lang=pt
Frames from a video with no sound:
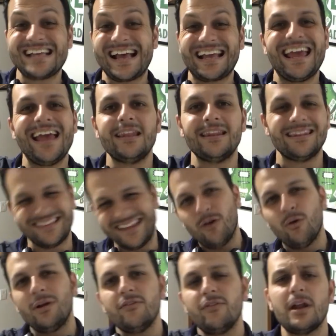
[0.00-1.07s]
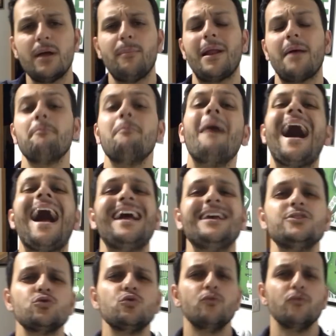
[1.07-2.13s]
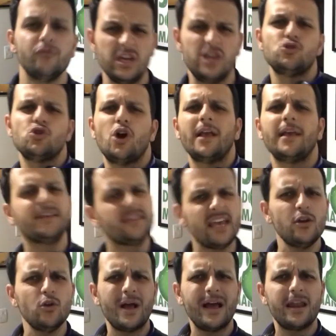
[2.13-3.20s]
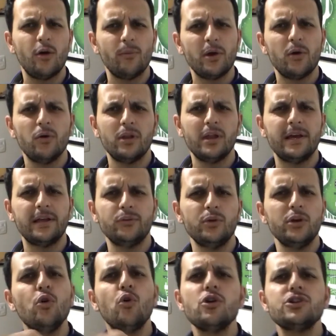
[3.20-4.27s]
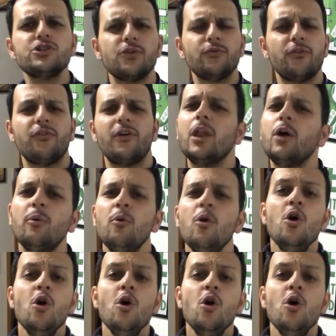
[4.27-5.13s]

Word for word: Aqui é Léo Oliveira para mais um vídeo aqui no canal Bigolando e hoje eu vou falar